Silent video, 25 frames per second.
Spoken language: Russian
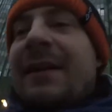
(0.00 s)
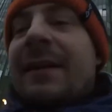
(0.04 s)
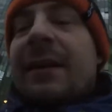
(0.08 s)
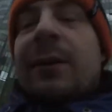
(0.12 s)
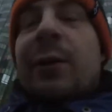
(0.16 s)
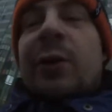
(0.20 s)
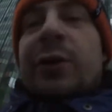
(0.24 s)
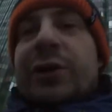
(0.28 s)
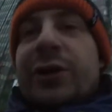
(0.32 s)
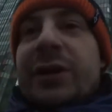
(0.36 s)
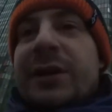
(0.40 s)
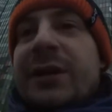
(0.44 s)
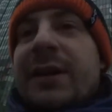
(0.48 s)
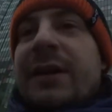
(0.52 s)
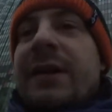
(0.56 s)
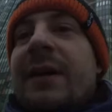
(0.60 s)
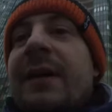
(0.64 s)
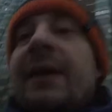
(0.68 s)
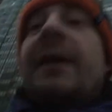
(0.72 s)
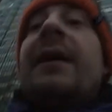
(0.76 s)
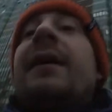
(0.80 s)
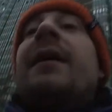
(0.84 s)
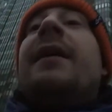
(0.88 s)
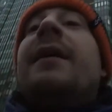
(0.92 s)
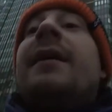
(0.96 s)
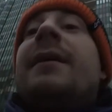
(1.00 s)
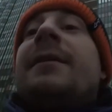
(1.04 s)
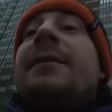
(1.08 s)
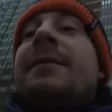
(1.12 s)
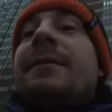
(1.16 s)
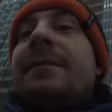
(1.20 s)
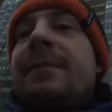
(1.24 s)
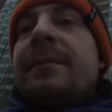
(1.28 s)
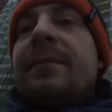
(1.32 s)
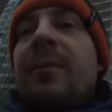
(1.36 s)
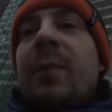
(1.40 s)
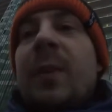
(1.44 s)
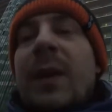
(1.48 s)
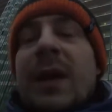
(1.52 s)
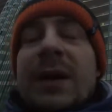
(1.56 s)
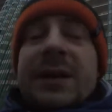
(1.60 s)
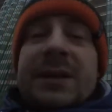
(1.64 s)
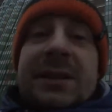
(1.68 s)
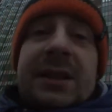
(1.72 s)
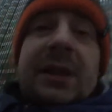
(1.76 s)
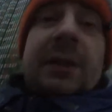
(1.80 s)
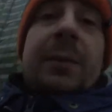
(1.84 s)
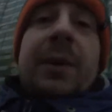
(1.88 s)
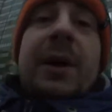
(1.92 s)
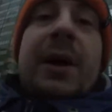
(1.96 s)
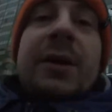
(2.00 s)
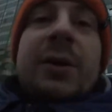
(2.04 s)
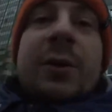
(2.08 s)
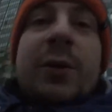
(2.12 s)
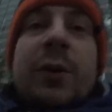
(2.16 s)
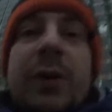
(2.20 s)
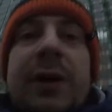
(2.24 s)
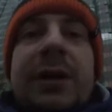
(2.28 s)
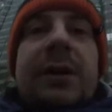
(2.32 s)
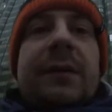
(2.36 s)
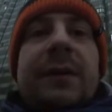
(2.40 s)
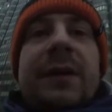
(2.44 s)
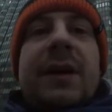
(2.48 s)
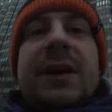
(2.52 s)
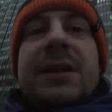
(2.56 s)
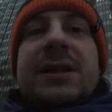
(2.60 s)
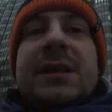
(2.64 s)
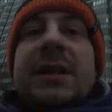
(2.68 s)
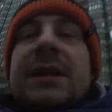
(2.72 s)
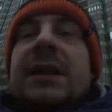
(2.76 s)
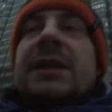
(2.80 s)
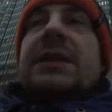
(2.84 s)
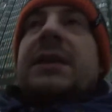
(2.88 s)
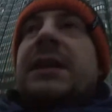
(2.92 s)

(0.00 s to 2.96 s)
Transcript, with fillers: и ложить стремянку и двигаться на